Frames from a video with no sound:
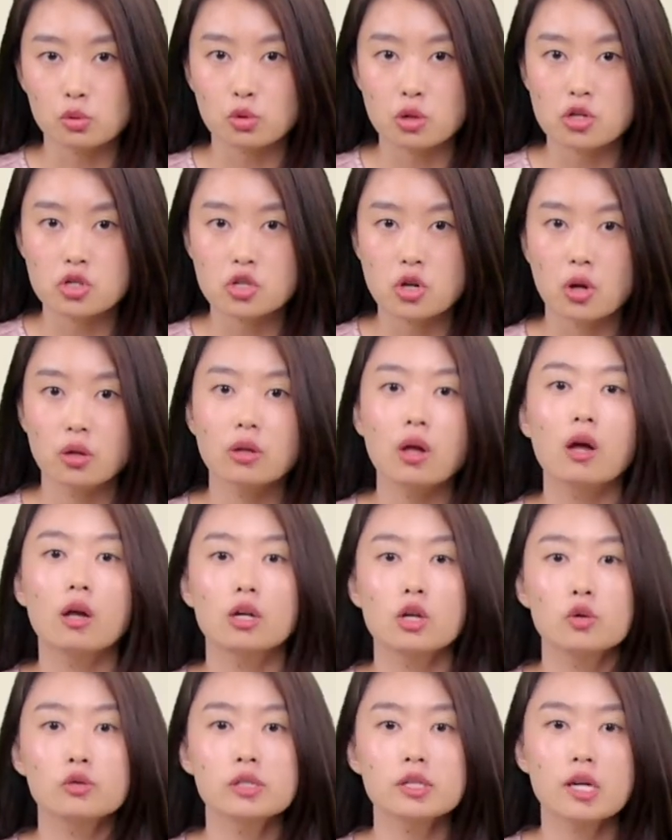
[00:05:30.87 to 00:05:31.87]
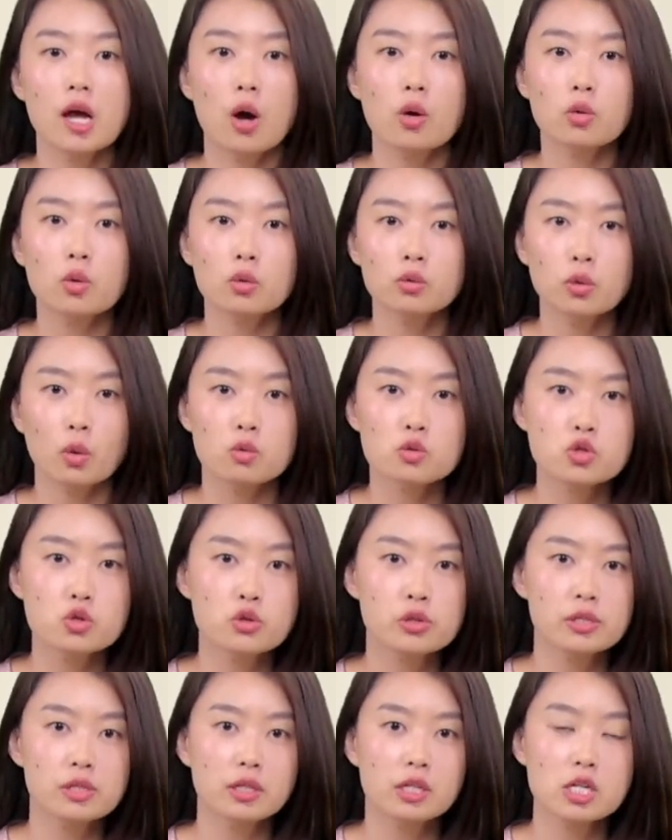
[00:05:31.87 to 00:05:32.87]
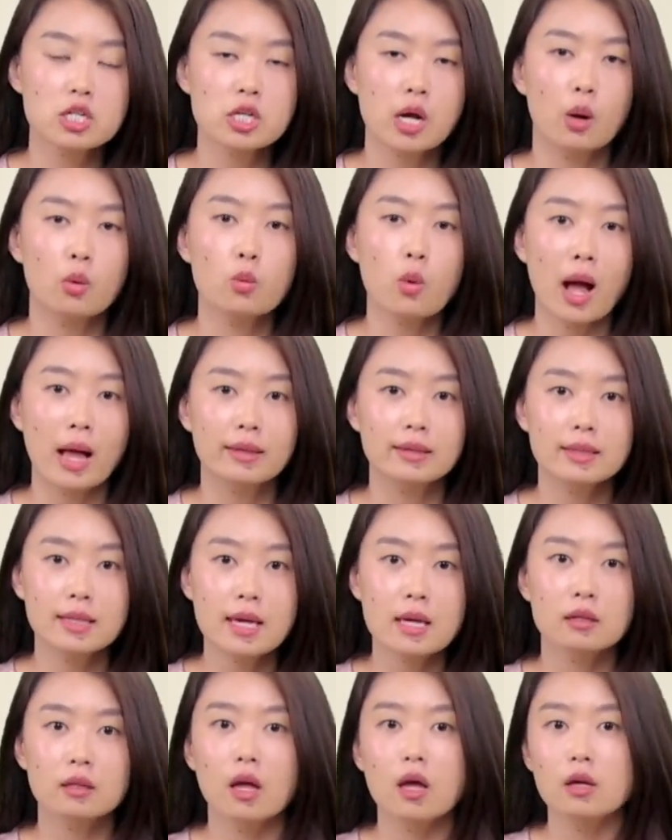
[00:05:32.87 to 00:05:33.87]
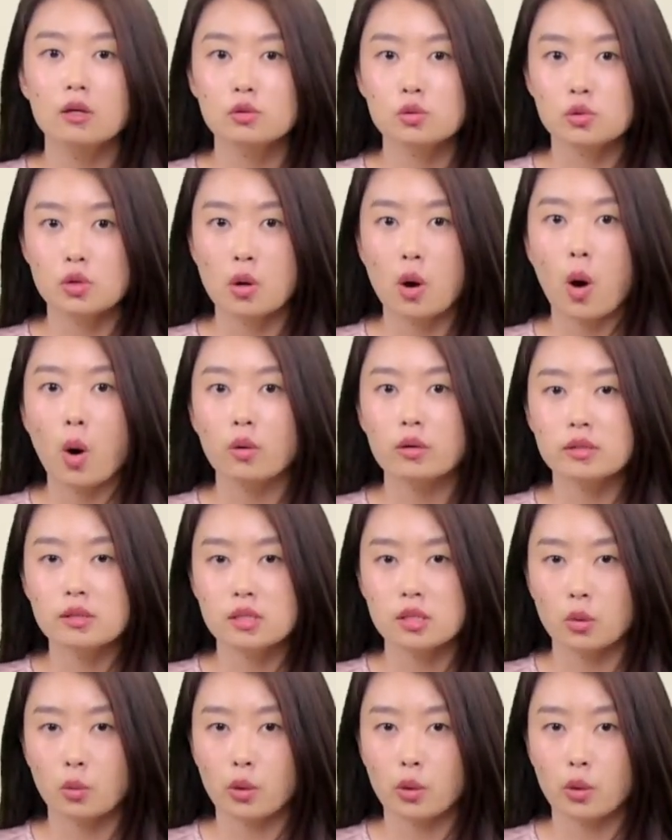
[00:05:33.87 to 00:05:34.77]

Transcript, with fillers: 学生刘静瑶共同出席了一场晚宴。随后一起